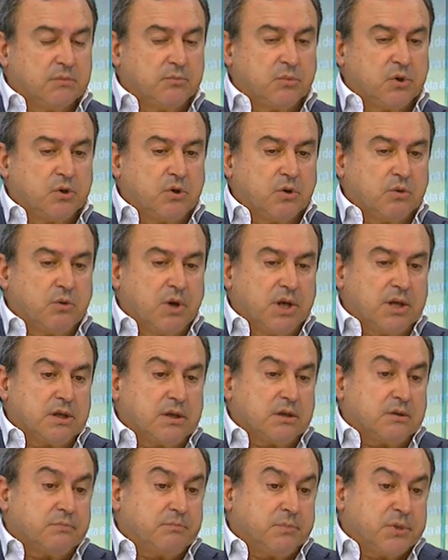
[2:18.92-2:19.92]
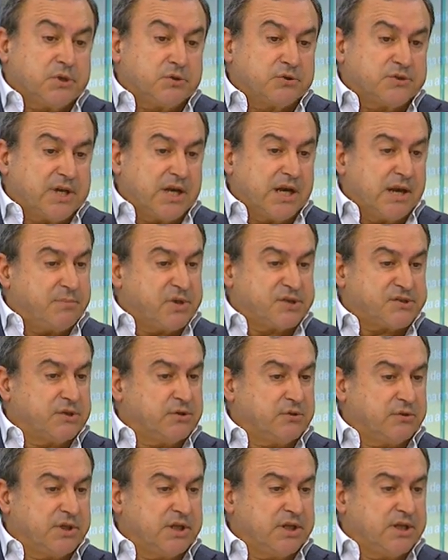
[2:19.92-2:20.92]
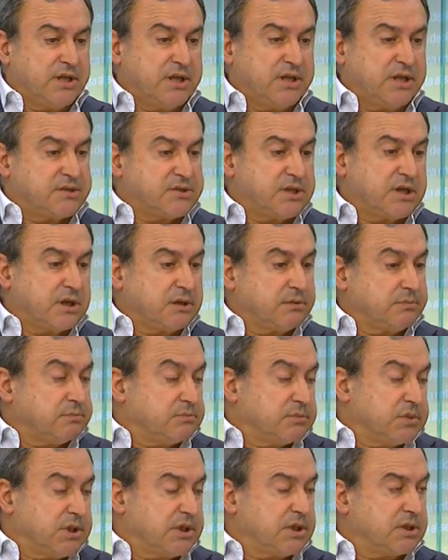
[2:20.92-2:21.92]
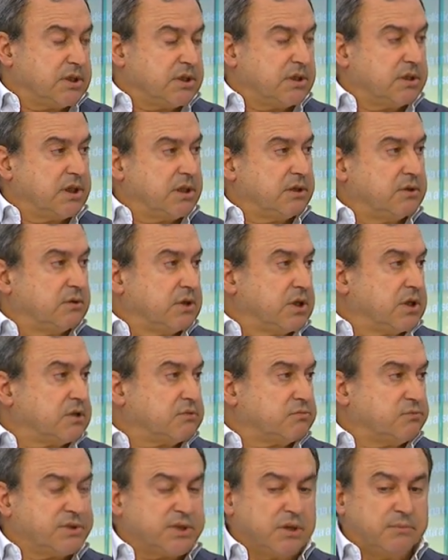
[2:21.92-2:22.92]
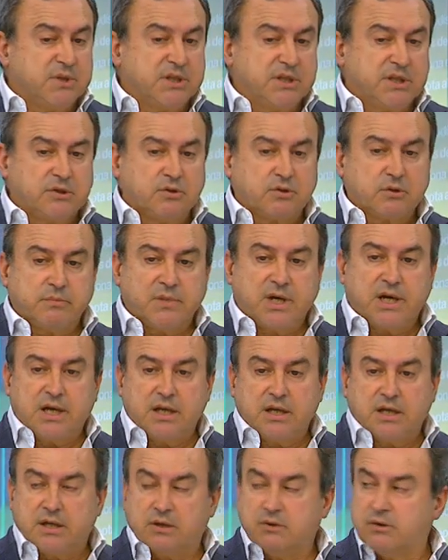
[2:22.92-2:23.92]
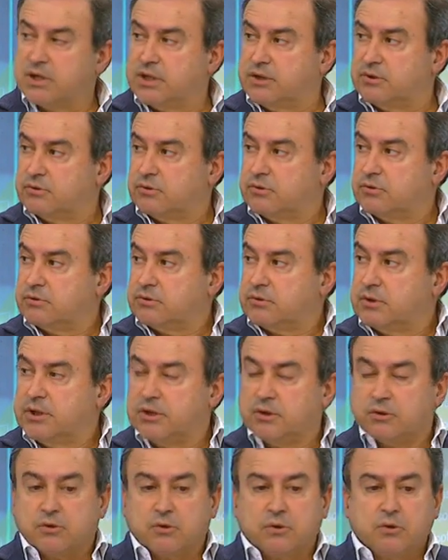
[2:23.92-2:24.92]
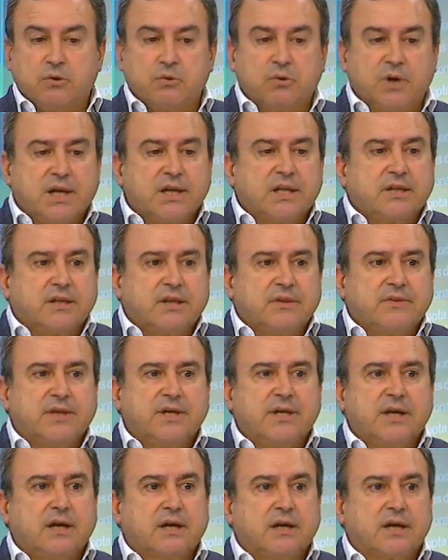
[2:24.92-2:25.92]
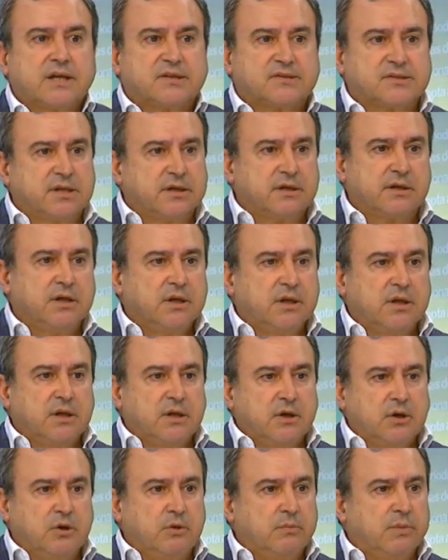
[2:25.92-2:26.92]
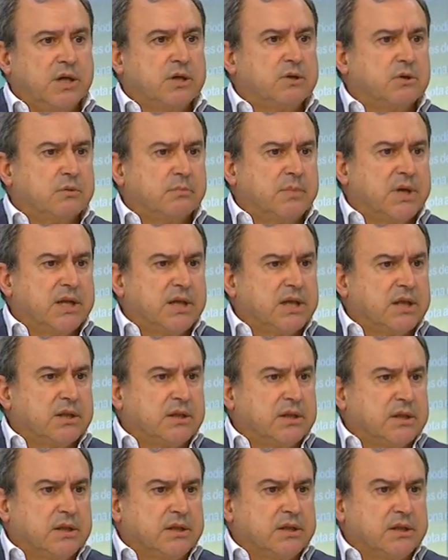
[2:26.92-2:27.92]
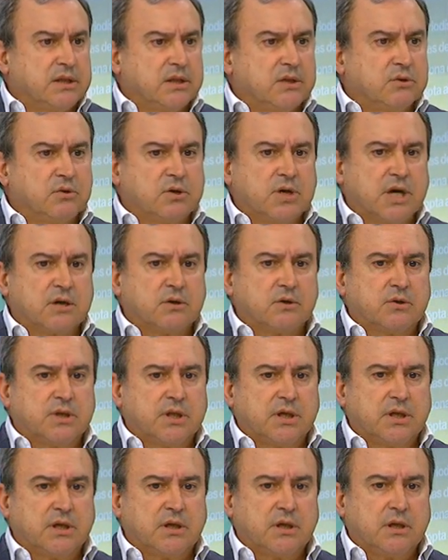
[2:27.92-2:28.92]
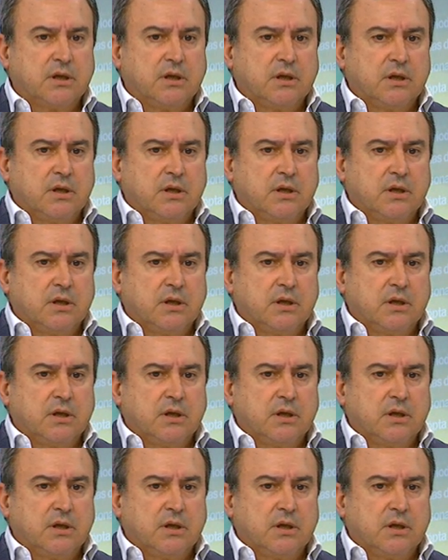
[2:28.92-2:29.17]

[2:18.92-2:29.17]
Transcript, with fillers: Por lo cual, pero ya la presentó en el día de ayer, este, creo que es un trámite normal, creo que en, todo, en todos lugares tendría que ser lo más normal que en distintos cargos de,